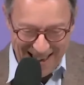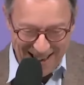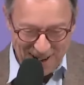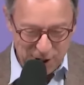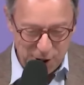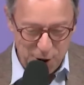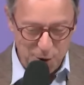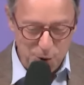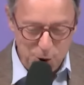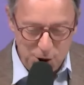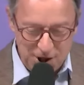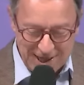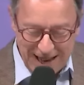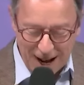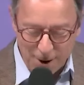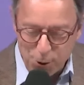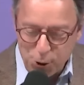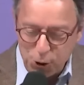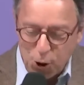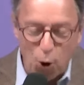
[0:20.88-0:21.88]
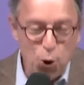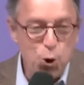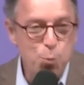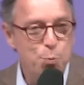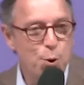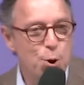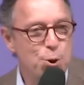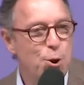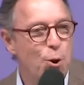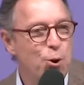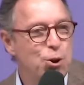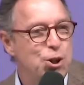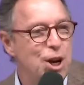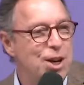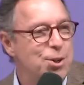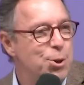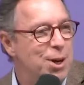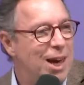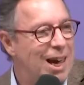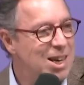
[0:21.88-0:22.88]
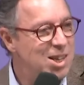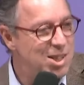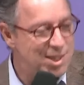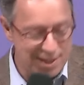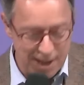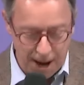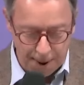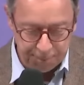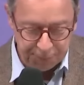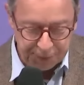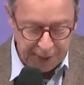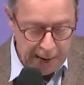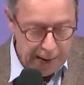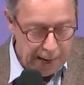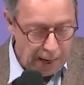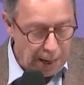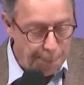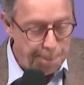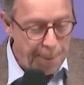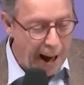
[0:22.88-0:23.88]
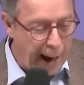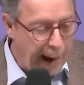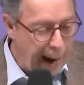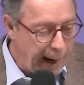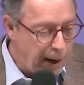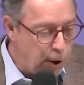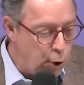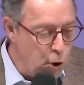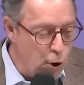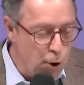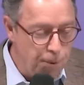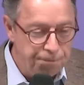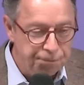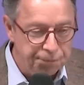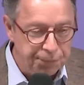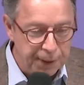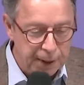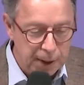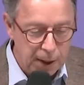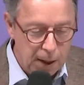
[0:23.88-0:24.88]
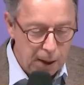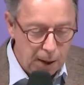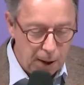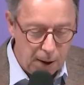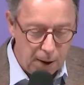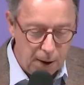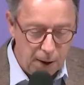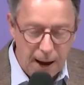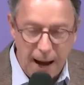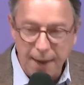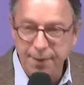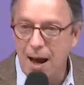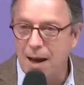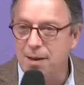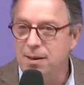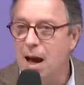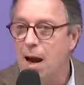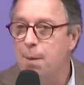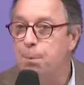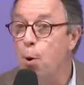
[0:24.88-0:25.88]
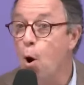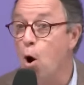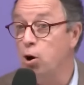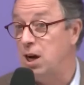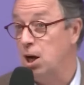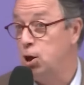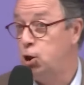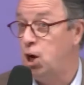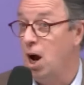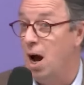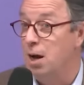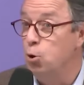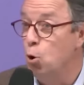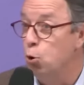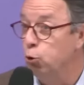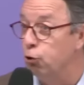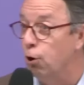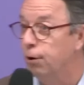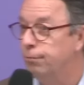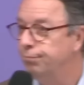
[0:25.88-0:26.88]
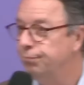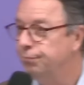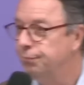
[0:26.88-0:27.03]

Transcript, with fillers: Je vous salue dans le beau nom de Jésus-Christ. Il paraît que euh, un Daniel peut en cacher un autre.